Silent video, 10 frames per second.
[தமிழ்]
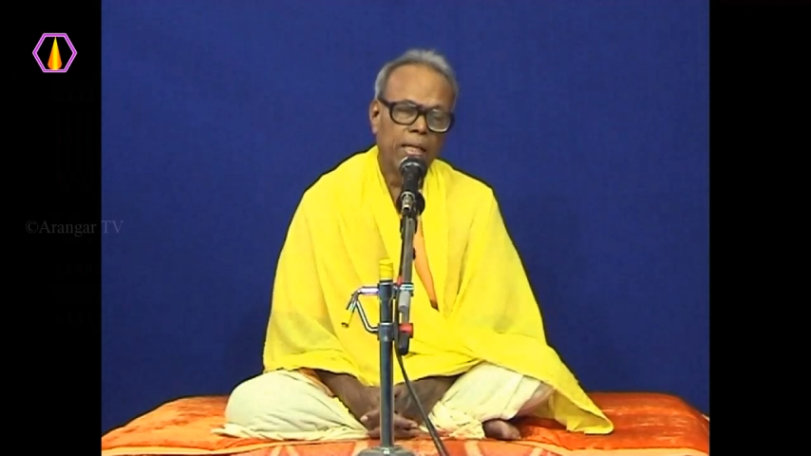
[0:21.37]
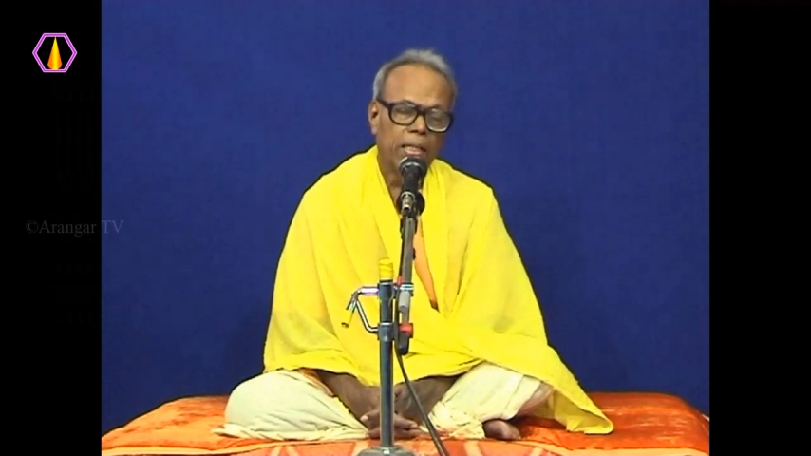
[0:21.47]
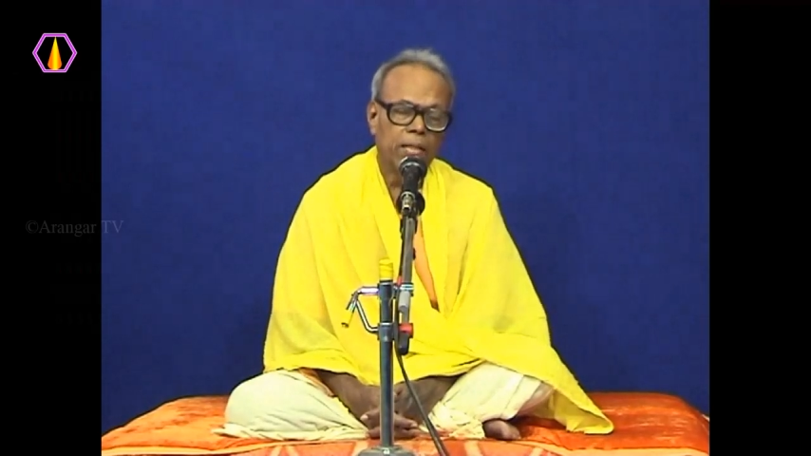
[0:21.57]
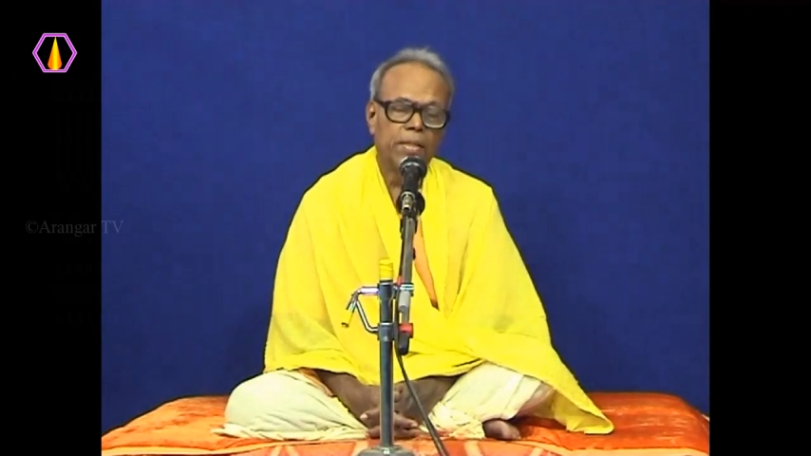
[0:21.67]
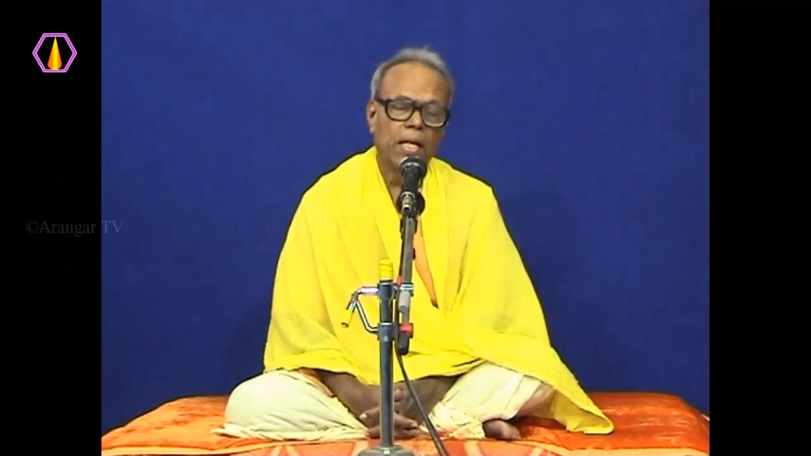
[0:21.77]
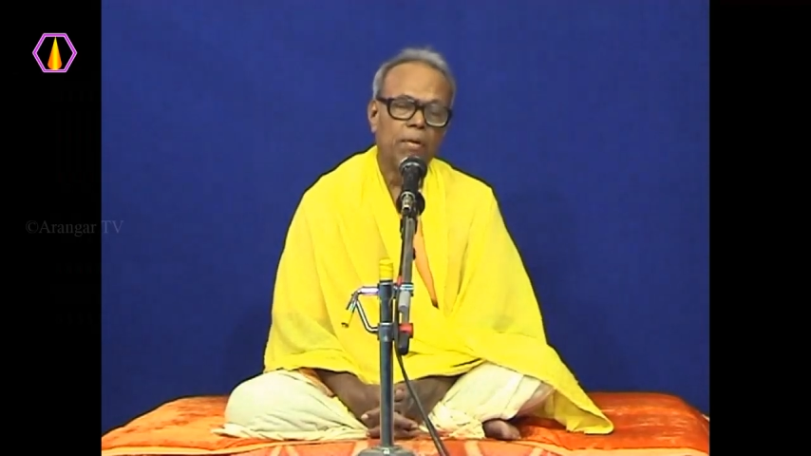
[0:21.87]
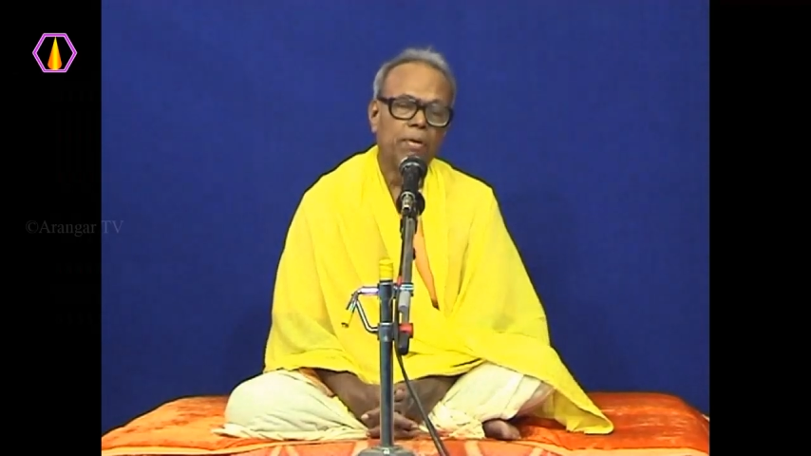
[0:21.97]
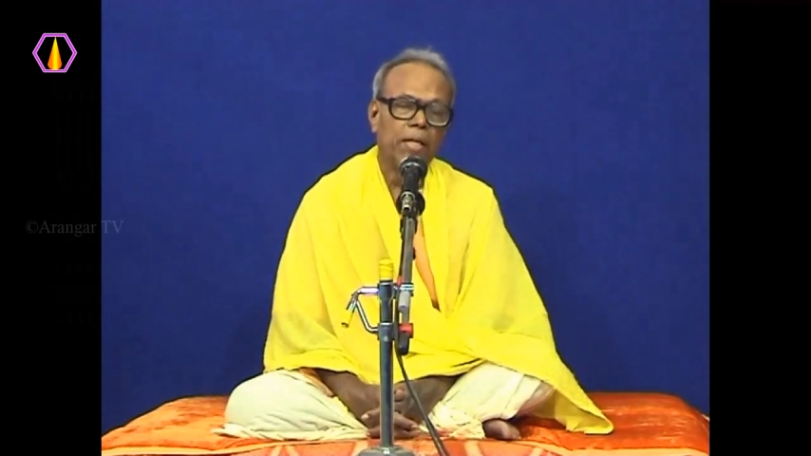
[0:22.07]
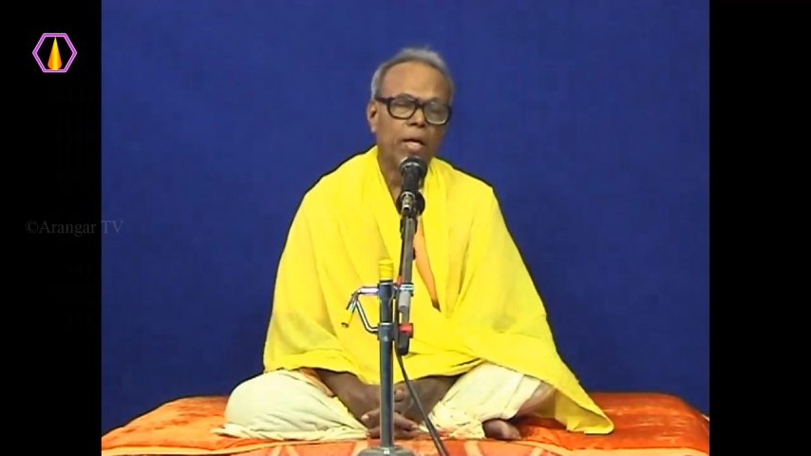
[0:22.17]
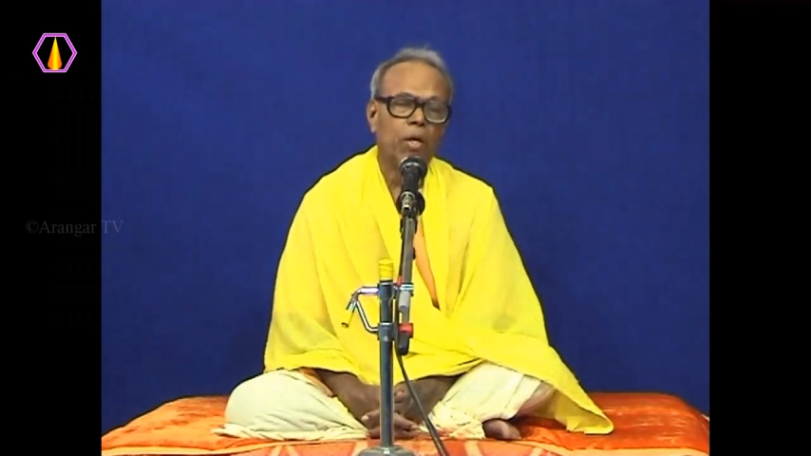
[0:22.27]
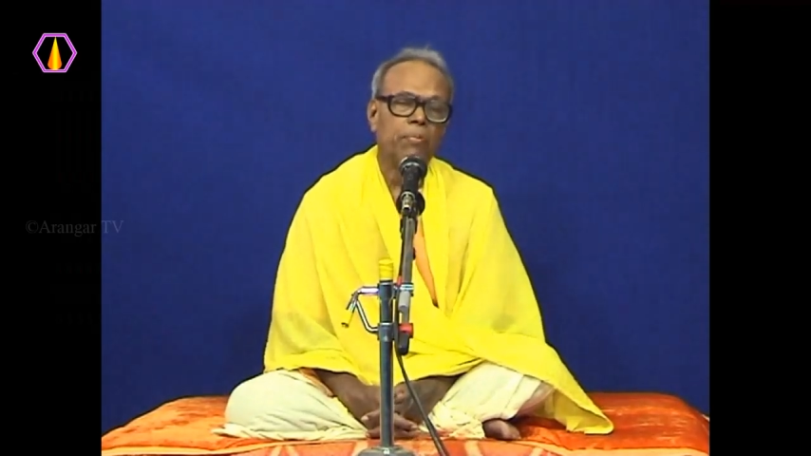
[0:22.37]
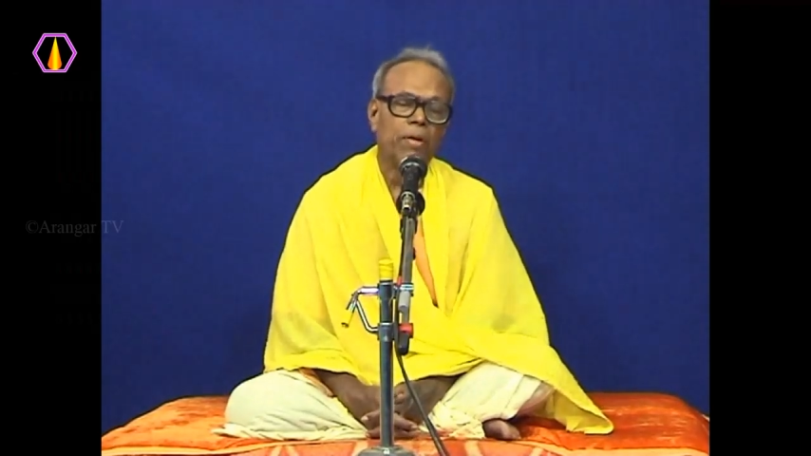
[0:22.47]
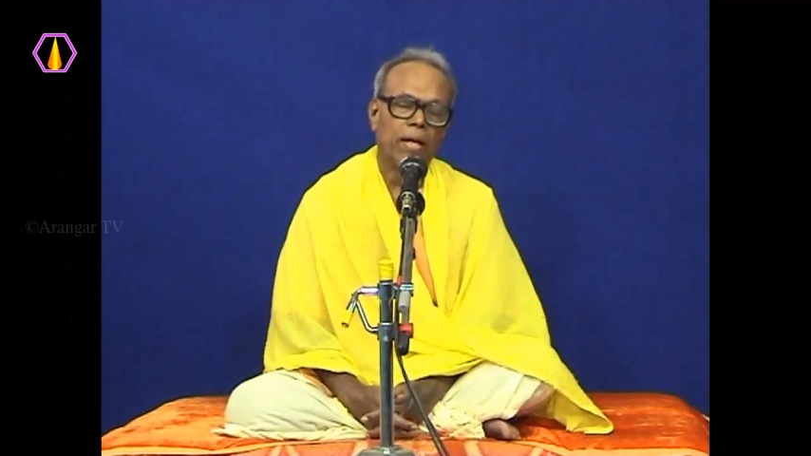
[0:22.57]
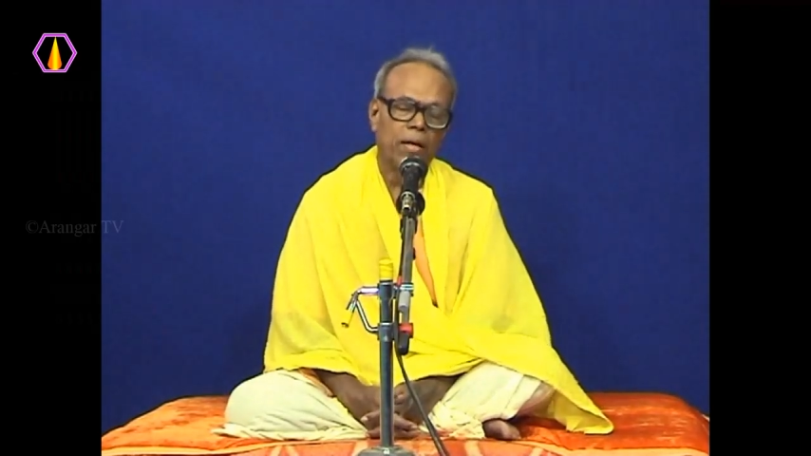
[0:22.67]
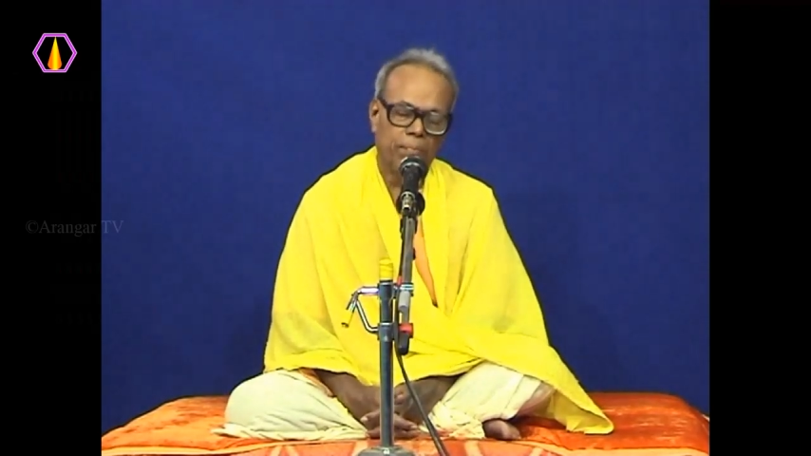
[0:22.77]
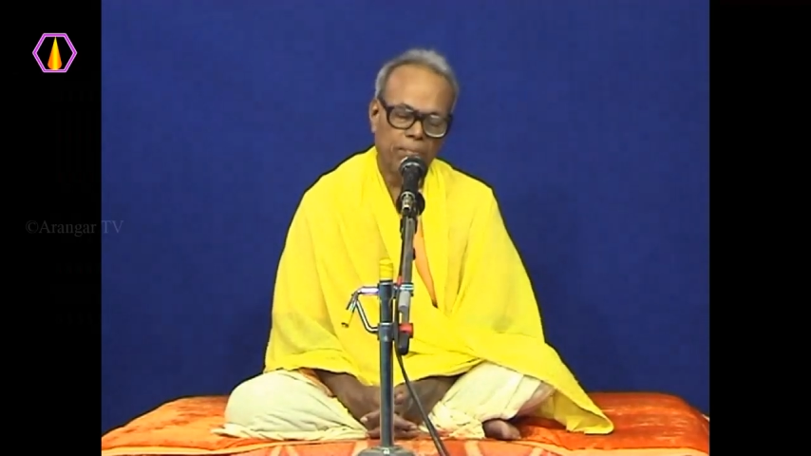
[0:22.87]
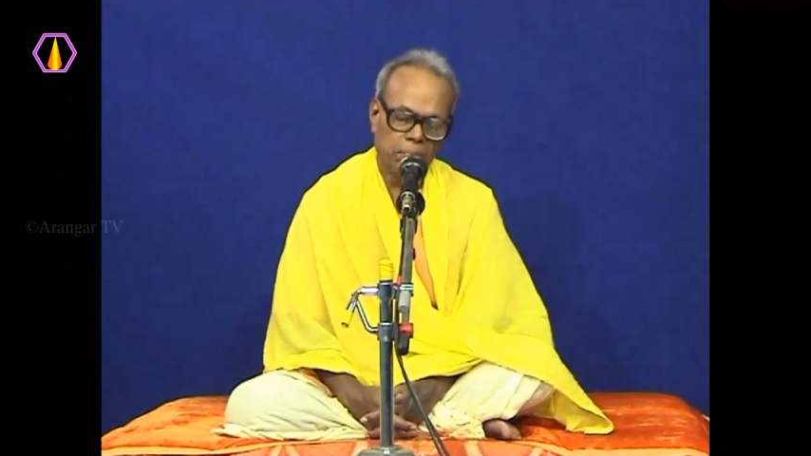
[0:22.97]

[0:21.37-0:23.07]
எங்கும் செல்லாமலேயே அருளை பெறலாம்